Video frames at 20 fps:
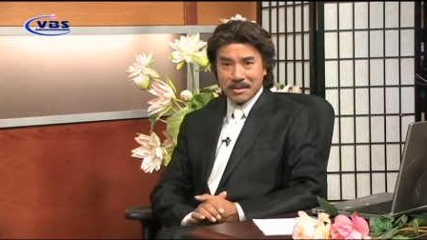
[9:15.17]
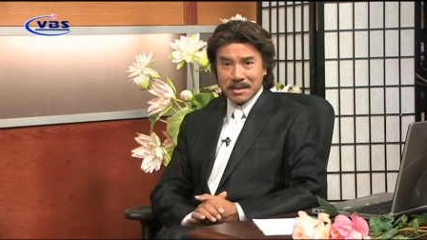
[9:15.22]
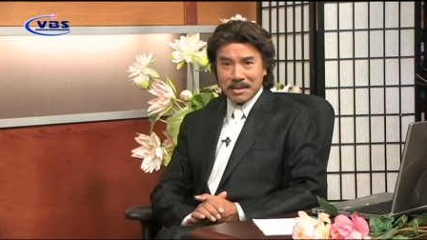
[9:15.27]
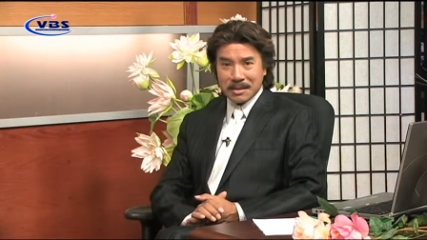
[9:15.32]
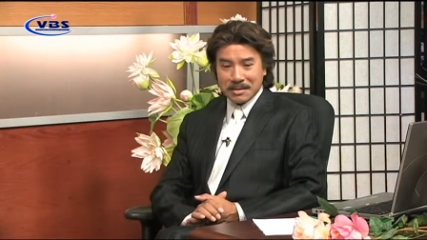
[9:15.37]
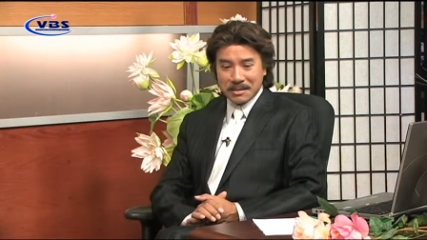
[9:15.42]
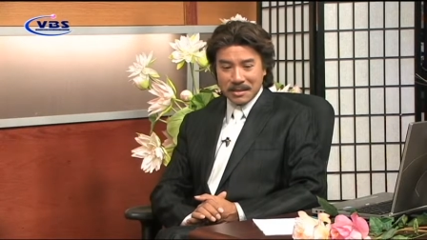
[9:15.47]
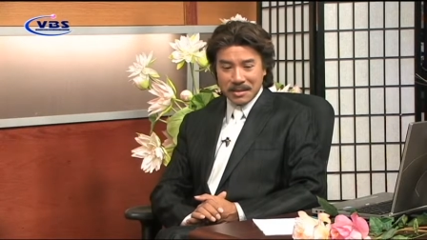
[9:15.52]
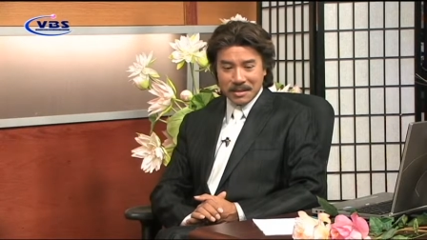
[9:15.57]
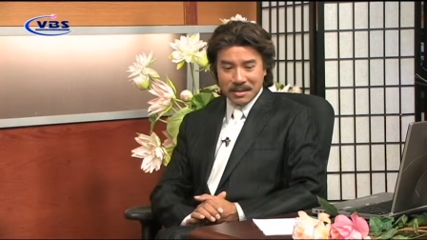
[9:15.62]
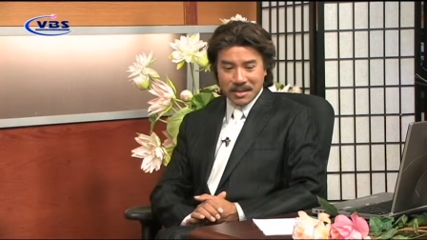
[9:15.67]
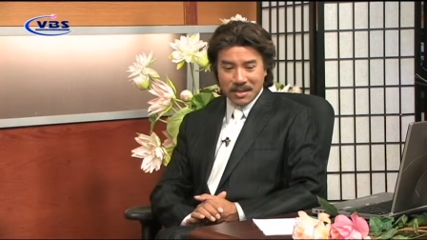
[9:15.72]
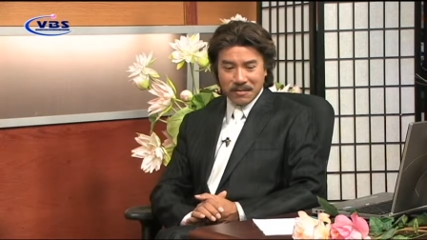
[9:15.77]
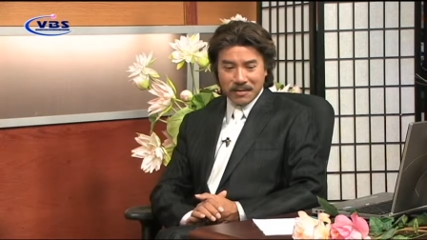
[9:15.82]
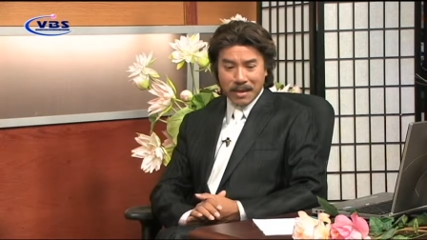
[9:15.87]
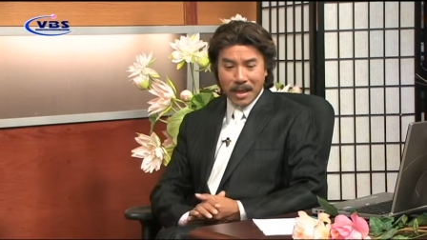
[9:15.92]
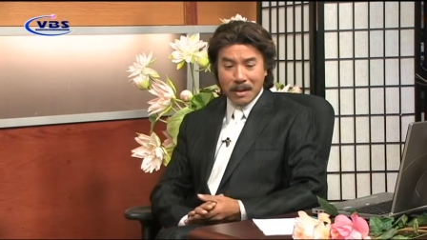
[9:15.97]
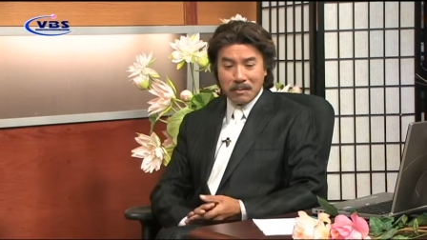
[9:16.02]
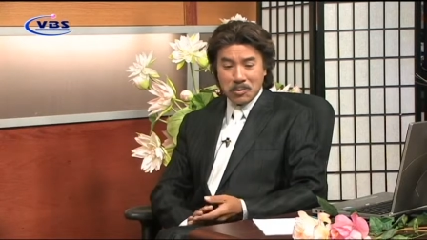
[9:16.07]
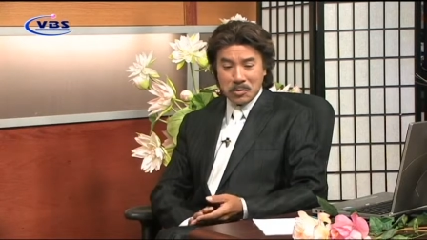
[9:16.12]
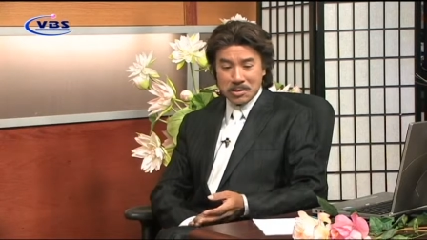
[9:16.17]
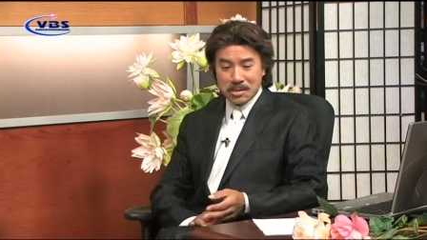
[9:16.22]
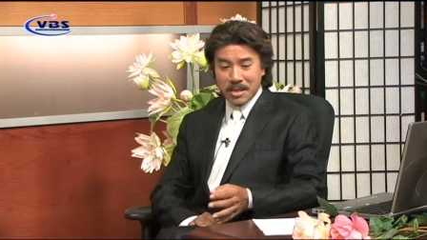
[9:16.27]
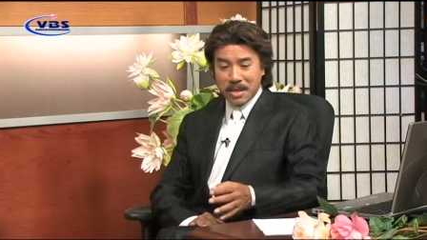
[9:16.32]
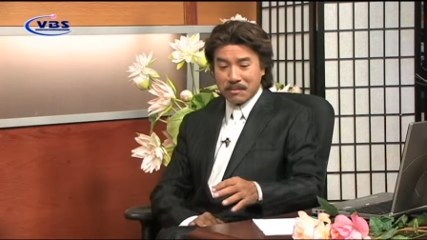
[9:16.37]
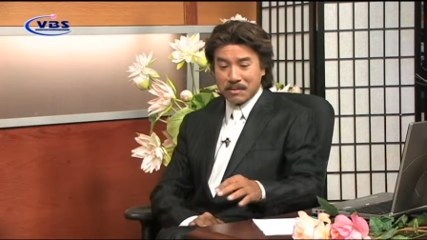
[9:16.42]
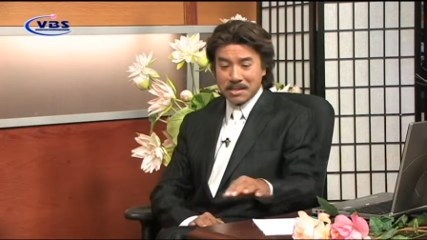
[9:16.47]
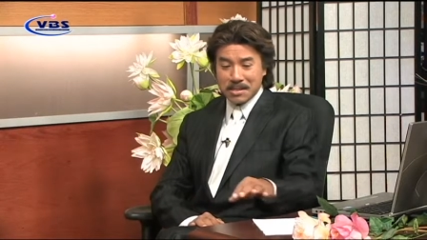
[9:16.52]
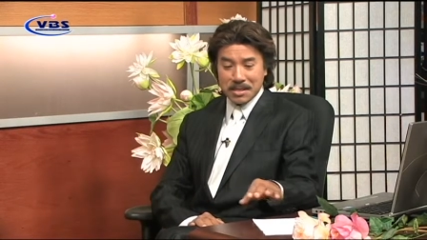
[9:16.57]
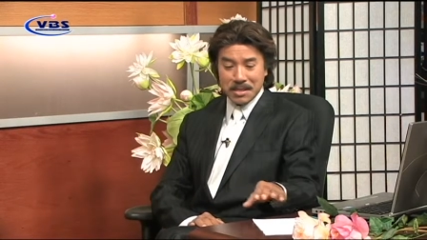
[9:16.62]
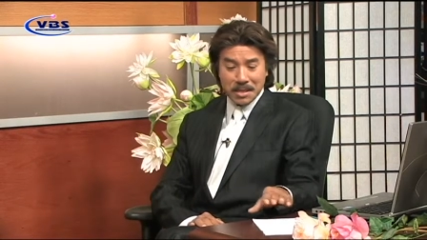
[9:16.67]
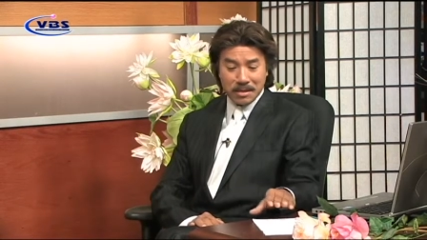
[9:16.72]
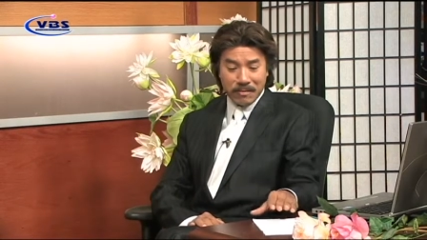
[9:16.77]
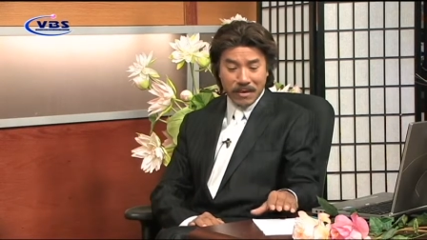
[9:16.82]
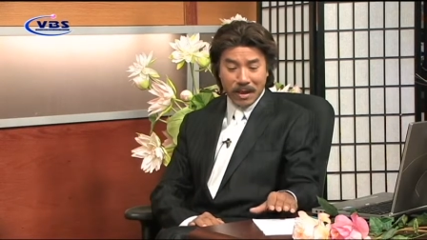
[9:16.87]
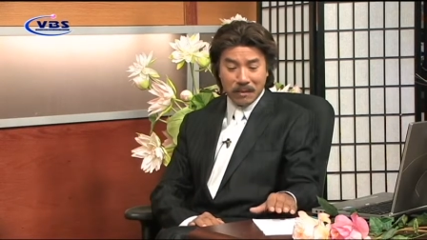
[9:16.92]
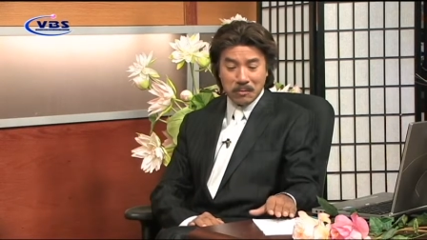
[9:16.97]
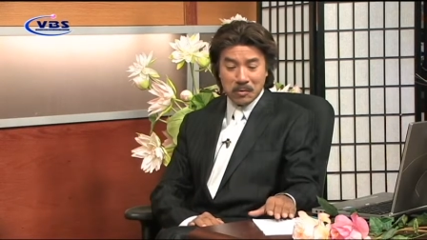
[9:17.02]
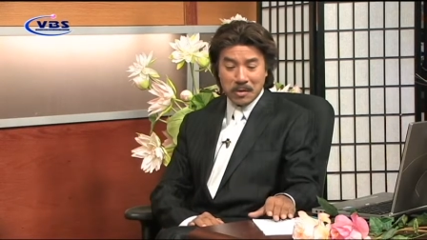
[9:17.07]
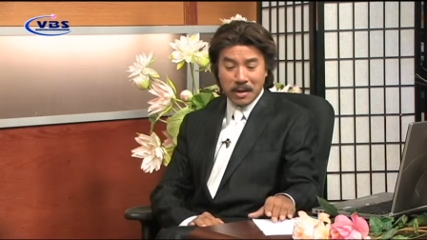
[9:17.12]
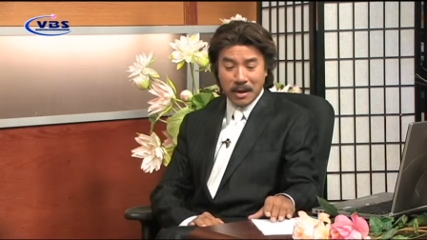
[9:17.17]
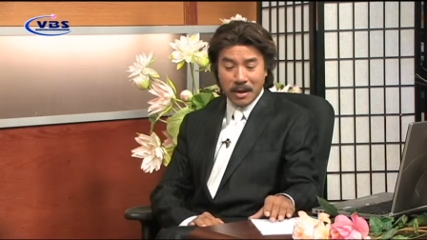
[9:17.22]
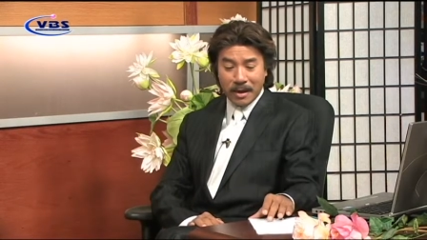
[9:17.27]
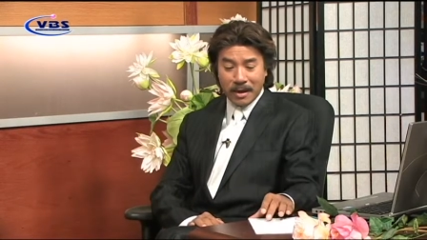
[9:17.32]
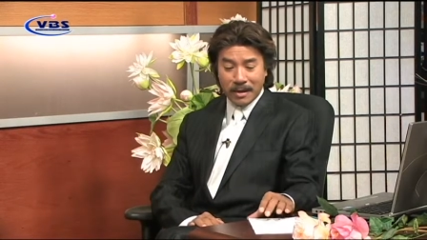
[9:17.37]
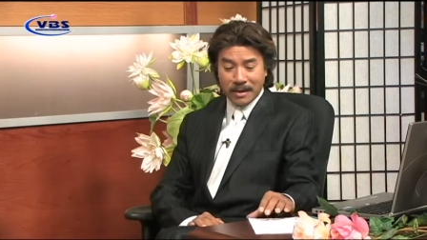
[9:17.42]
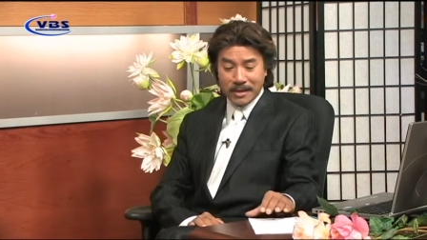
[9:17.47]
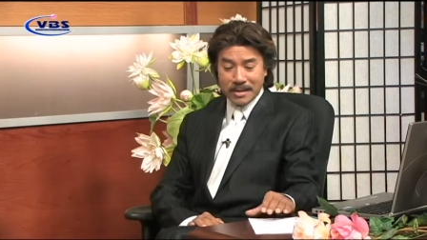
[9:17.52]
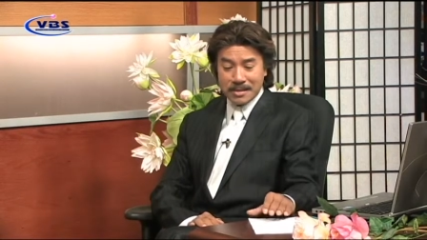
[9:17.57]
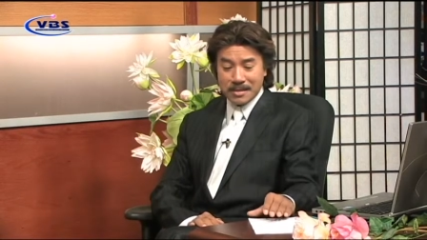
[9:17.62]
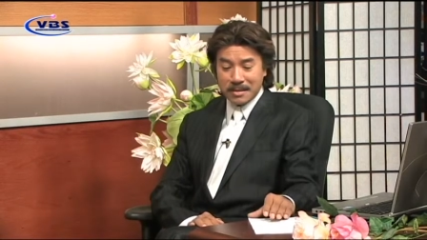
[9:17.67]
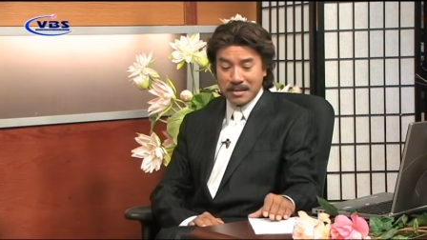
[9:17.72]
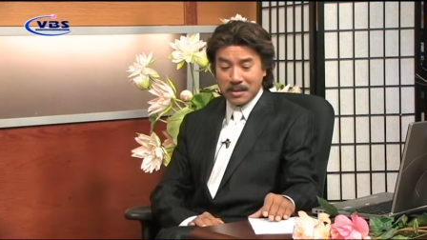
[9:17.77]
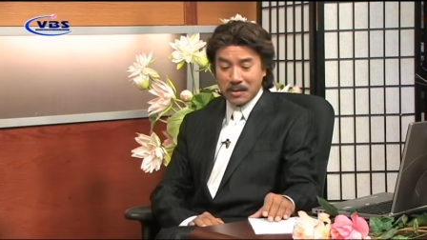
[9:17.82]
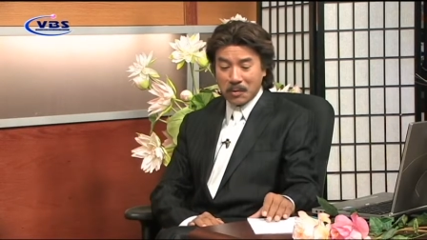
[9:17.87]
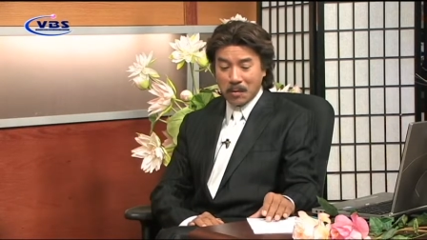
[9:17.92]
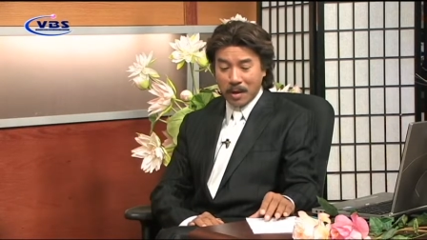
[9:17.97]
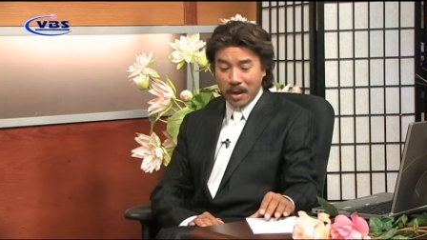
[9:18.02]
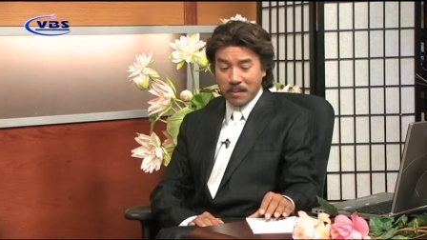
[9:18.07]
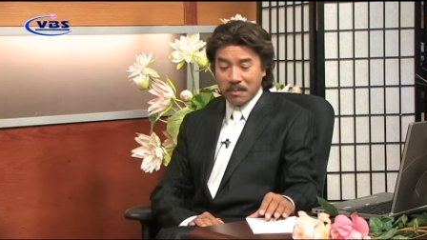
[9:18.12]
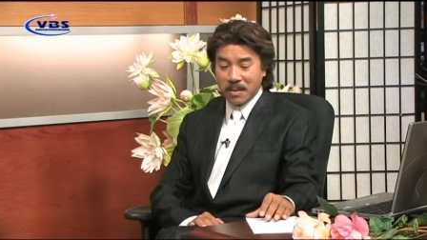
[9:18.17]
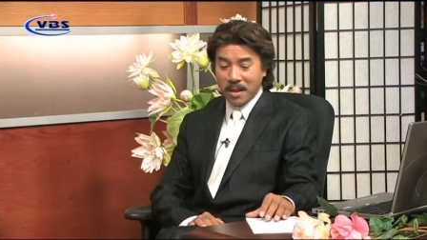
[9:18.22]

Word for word: rất là tiếc là tại vì anh muốn xem cái cd và anh muốn nghe cái cd của em